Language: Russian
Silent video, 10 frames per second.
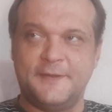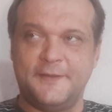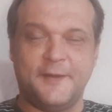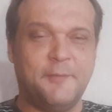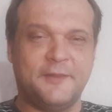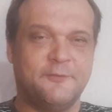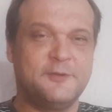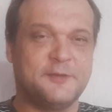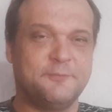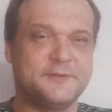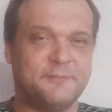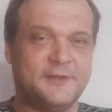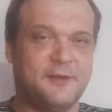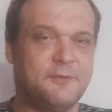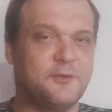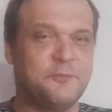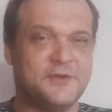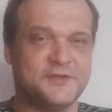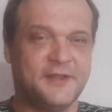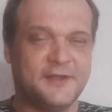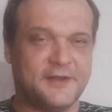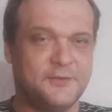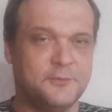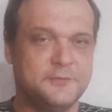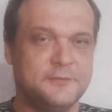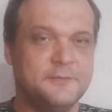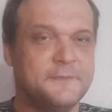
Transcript: Ребята, вы сейчас посмотрели, как у меня жена крадется.